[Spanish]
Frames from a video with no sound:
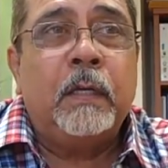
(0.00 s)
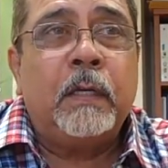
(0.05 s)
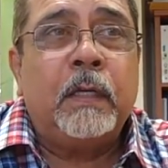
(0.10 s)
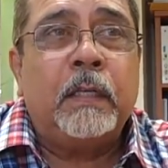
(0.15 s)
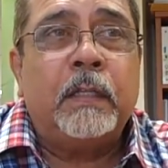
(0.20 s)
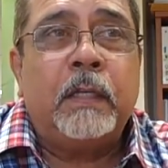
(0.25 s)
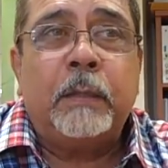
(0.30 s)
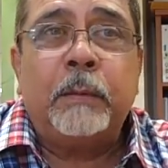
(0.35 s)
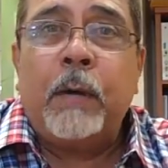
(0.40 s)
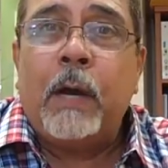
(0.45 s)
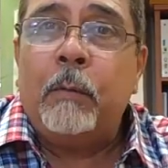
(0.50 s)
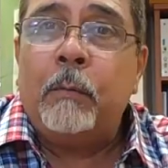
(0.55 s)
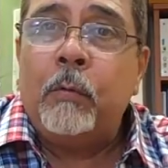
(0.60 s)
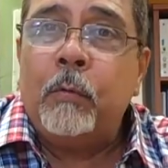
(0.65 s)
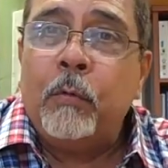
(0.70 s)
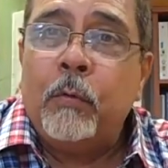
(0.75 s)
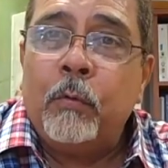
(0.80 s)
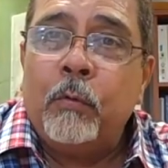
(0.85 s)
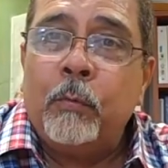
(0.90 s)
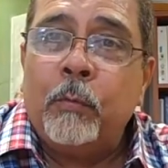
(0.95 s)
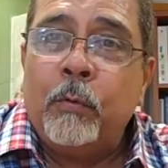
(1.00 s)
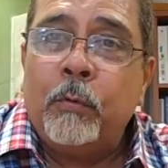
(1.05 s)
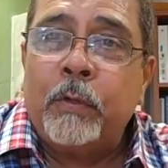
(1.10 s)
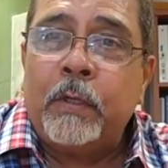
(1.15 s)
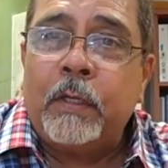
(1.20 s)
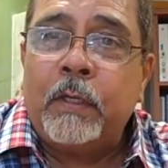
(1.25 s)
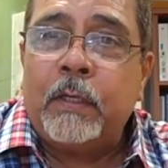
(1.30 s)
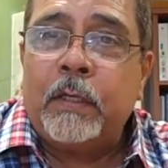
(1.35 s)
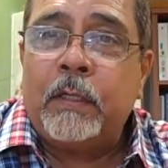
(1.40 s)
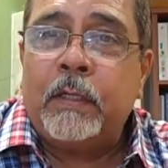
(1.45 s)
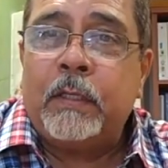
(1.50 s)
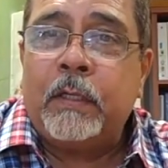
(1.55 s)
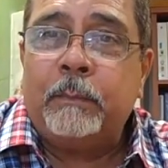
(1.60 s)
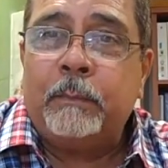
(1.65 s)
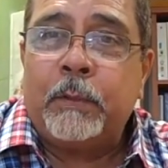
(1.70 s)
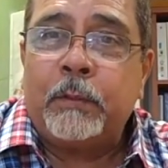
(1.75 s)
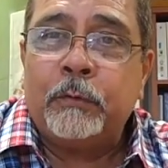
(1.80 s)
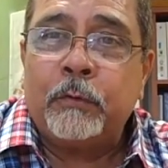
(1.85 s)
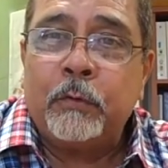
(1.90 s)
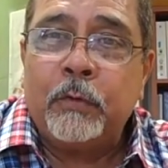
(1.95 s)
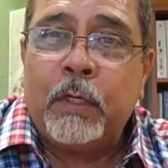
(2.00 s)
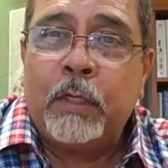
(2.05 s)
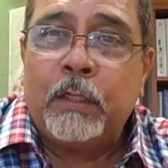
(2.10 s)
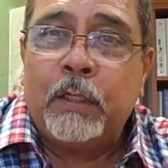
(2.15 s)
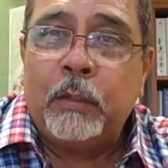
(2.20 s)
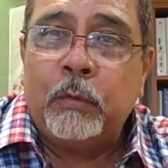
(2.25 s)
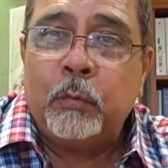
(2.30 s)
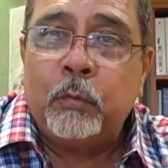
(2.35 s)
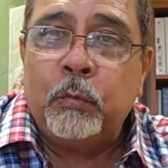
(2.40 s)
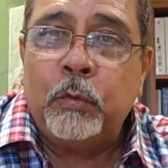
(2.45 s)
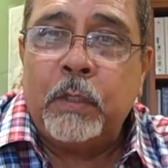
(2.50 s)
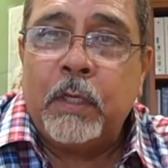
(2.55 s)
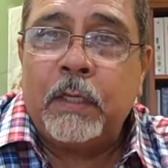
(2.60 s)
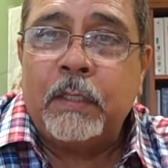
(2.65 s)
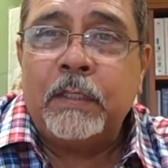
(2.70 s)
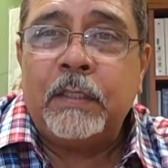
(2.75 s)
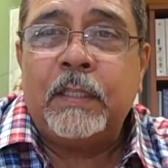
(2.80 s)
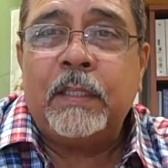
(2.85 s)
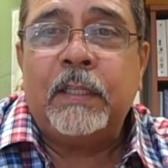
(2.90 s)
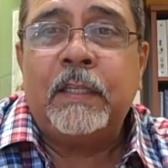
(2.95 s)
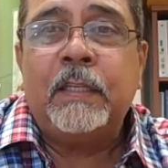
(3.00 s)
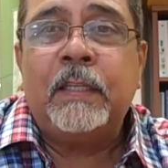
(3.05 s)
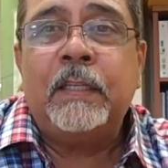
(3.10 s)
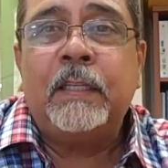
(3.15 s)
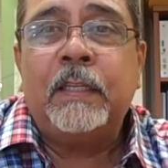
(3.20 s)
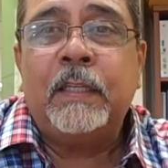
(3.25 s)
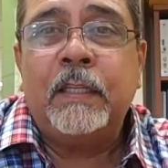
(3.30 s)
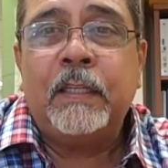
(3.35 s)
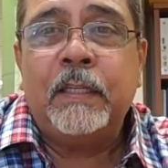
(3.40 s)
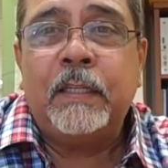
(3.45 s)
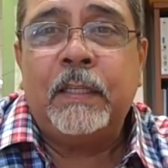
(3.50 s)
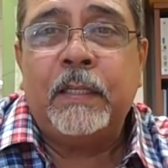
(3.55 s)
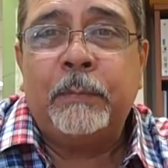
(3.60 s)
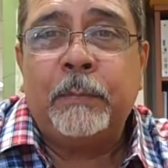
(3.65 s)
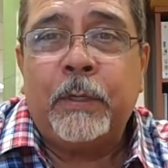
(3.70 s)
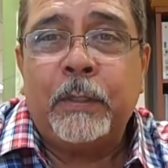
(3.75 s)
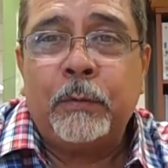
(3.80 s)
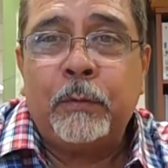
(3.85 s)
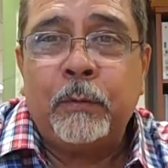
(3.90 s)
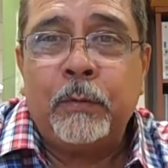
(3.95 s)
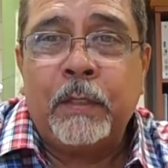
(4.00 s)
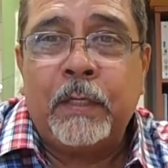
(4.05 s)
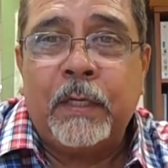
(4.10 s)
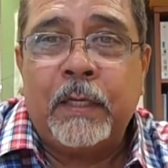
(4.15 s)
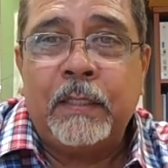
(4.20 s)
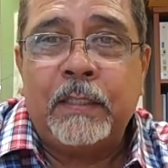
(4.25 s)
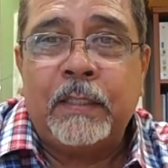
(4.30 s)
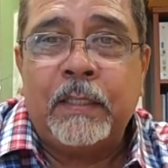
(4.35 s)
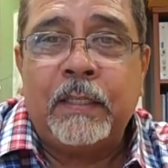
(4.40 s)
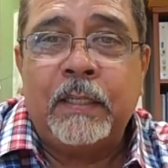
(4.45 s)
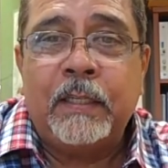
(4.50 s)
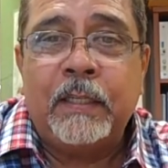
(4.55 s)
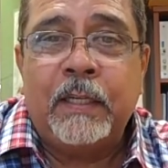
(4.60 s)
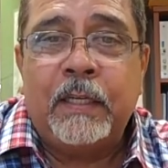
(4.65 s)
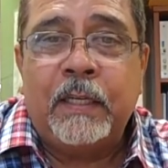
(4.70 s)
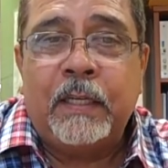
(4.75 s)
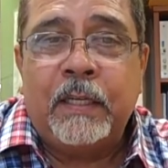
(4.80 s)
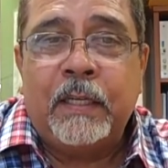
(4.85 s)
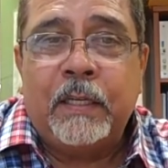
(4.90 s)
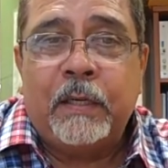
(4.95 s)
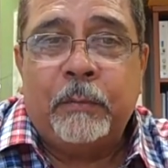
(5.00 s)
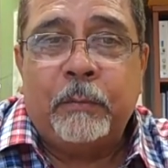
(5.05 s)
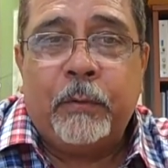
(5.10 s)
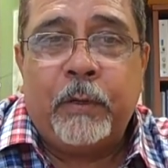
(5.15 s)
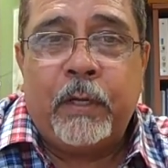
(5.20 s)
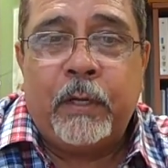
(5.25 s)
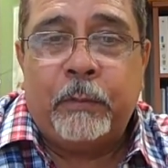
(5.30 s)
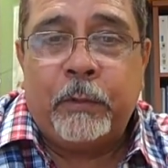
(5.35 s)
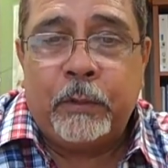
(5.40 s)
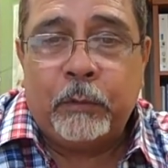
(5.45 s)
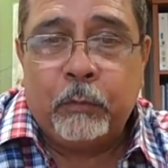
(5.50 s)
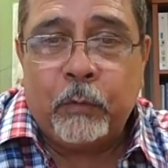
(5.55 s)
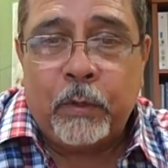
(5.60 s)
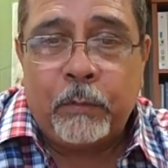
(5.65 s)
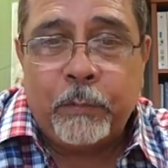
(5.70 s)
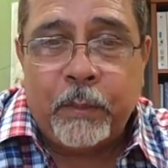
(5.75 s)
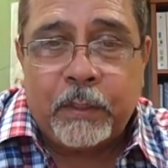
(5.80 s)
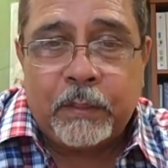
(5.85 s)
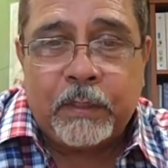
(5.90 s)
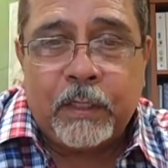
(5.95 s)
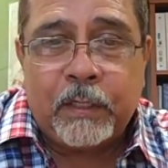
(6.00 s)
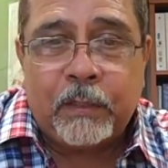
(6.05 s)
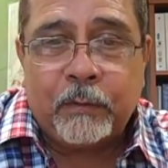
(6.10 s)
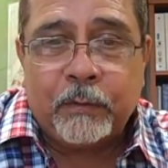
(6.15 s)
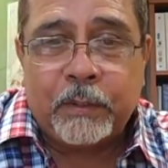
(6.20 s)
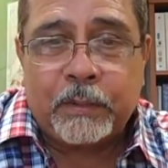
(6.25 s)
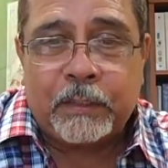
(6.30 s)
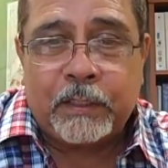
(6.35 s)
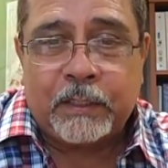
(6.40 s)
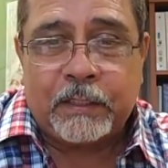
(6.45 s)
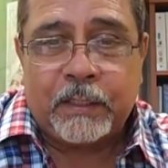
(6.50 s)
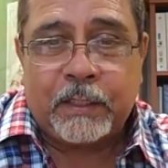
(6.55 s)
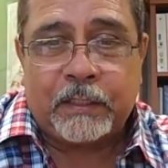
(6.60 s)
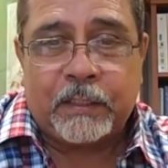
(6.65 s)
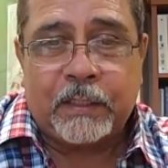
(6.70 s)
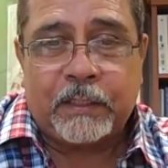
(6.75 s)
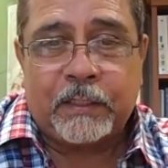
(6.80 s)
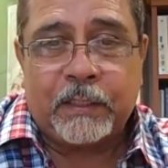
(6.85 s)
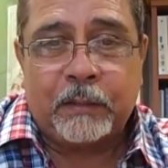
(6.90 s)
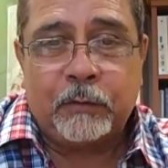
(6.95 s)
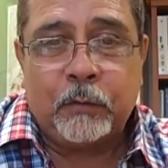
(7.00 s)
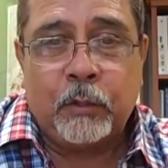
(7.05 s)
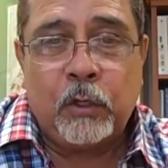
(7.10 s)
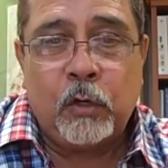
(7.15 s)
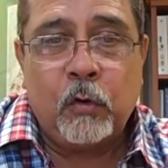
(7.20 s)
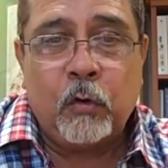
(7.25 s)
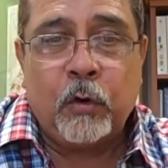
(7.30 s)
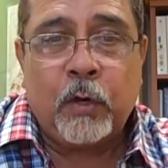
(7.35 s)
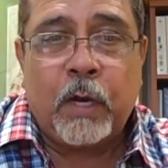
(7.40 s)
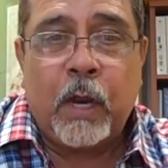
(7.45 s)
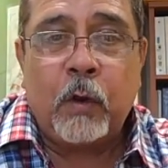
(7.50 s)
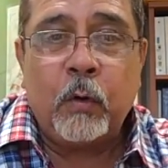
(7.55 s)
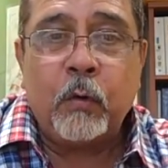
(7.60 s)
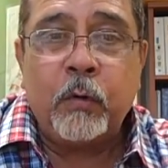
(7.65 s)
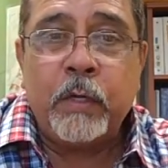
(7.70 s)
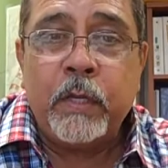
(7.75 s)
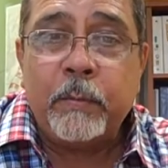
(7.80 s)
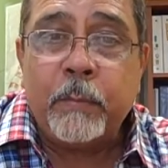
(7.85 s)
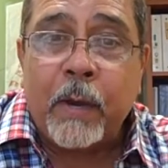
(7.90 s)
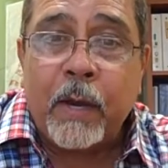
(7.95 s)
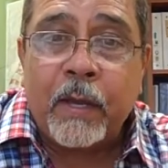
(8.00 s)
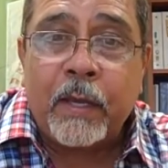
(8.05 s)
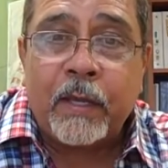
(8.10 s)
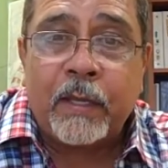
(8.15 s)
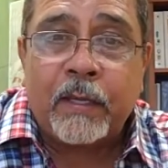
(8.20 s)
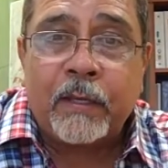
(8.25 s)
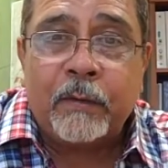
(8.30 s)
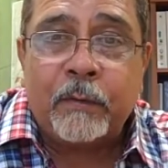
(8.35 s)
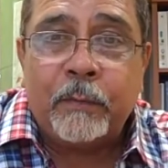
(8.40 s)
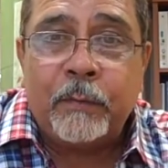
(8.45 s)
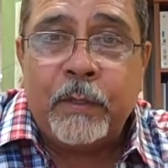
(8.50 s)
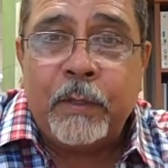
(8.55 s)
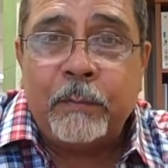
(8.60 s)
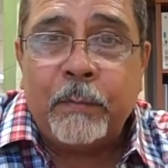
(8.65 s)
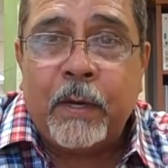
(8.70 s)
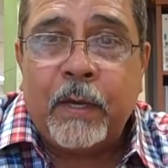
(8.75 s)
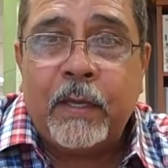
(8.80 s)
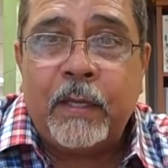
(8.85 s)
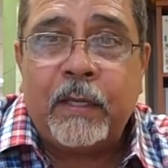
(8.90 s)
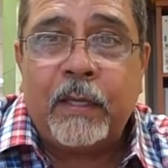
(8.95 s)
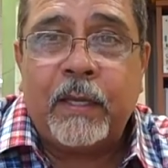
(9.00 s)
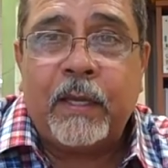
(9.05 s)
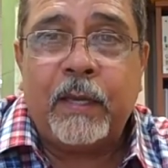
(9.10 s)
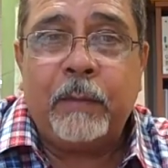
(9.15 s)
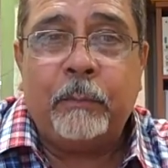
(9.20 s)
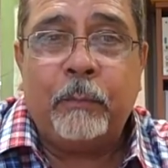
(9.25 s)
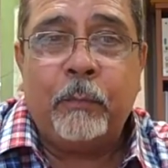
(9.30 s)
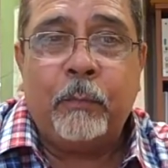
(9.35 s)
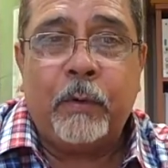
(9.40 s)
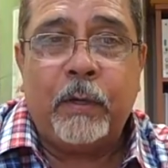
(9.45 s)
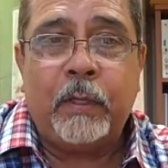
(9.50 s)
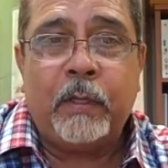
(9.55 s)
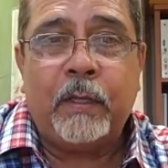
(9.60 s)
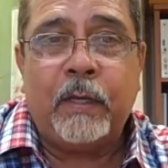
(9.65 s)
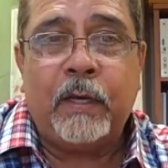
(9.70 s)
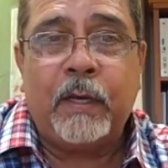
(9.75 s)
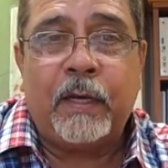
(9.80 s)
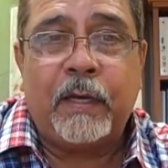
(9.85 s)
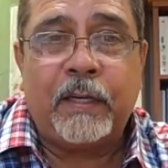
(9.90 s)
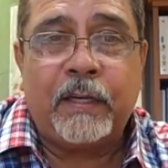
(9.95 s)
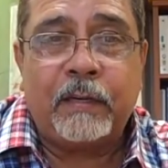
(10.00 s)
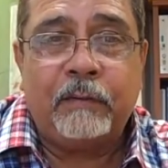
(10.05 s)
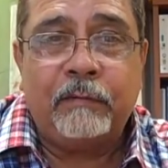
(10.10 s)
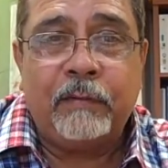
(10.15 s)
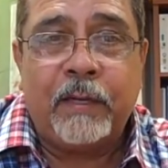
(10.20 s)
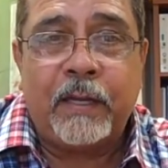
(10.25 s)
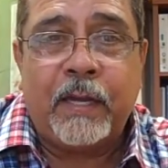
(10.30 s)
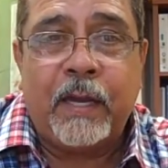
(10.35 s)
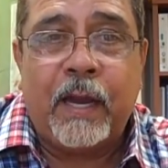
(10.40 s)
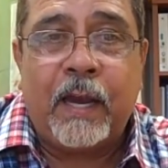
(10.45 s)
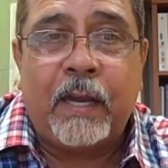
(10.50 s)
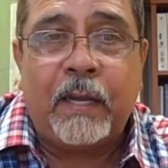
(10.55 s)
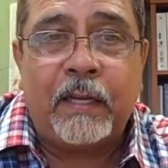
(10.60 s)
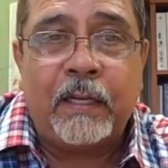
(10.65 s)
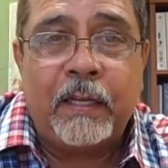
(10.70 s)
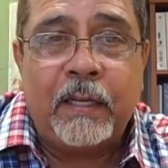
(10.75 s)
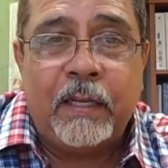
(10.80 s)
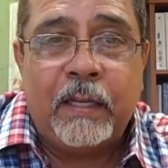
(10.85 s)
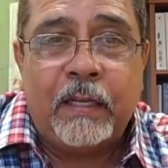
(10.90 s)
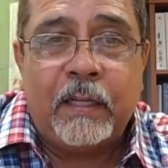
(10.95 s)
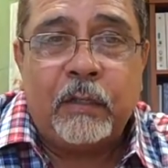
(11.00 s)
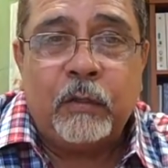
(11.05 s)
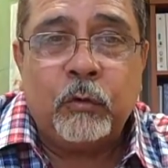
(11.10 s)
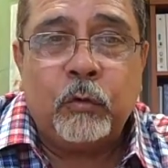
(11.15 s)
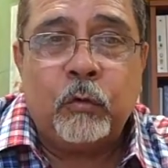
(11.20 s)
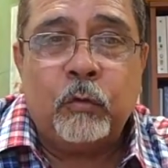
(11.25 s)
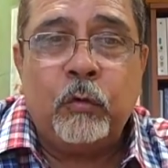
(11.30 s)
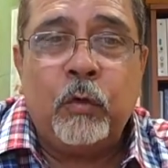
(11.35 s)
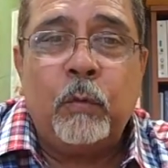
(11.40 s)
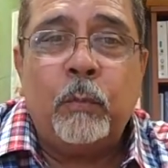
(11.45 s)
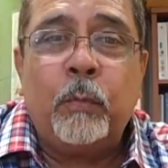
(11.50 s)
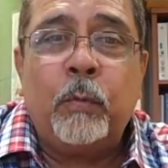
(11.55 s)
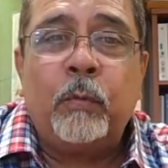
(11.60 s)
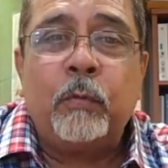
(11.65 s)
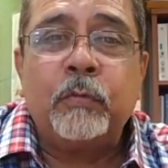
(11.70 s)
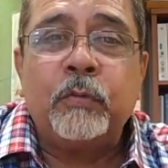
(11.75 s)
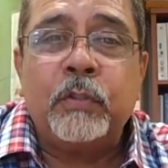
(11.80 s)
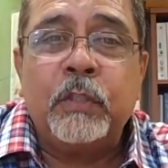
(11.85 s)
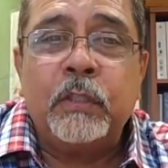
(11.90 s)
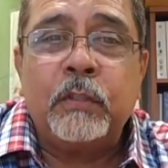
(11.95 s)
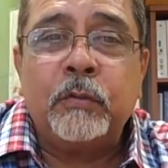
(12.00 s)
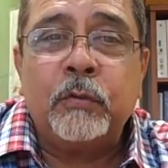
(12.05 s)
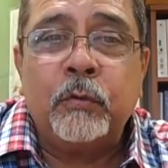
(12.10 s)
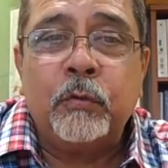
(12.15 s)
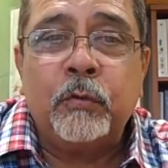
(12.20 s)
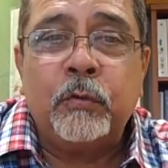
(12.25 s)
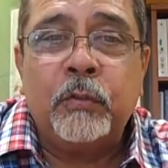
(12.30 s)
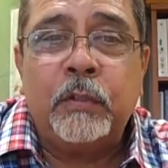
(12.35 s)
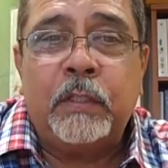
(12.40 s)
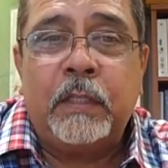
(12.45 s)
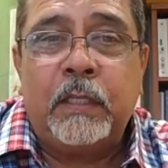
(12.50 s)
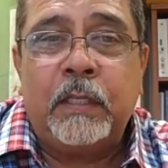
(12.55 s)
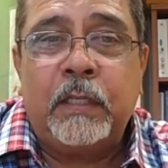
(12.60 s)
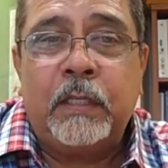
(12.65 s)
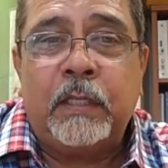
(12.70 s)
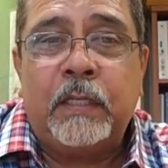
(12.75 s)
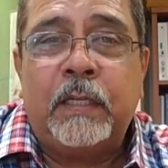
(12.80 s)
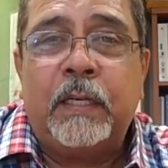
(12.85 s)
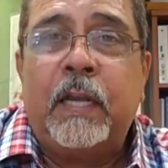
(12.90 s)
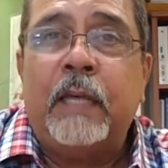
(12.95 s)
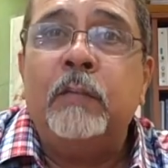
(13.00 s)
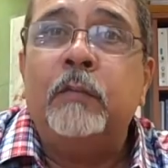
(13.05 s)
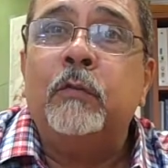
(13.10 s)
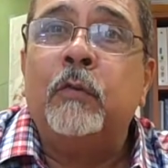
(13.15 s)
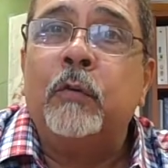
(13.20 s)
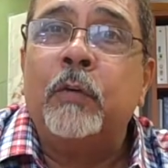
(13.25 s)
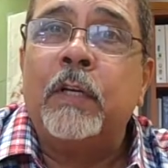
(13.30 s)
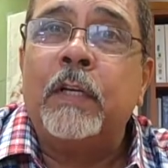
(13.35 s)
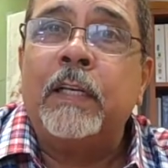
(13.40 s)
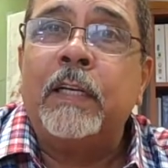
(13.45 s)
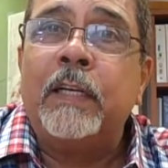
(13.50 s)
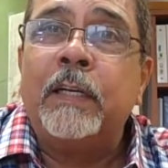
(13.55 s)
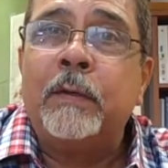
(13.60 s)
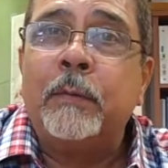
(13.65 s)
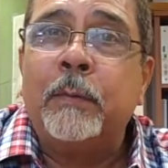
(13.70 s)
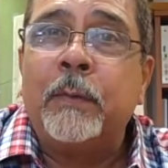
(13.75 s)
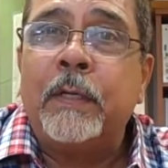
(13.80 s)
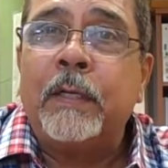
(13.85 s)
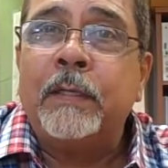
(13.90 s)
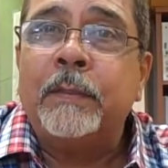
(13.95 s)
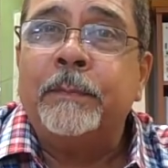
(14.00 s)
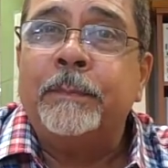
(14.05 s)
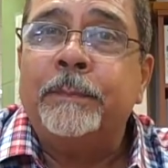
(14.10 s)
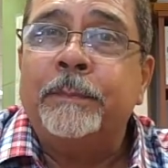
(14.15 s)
que trabajamos un grupo de personas, de estudiantes y de maestros de arte, pues eventualmente lo que se está tratando es lograr una imagen, una imagen que pueda reflejar todo el proceso de la historia de la escuela.